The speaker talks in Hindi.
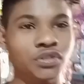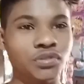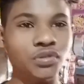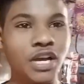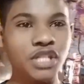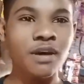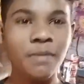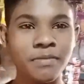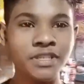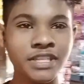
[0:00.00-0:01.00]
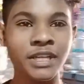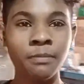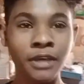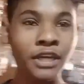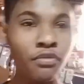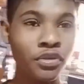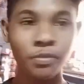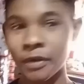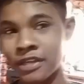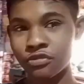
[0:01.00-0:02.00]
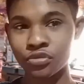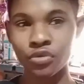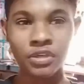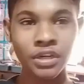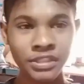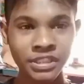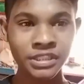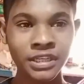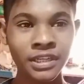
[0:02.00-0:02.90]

तो गाइस वहाँ पे भी इसकी बिखरी हुई है तो फटाक उसको अच्छे से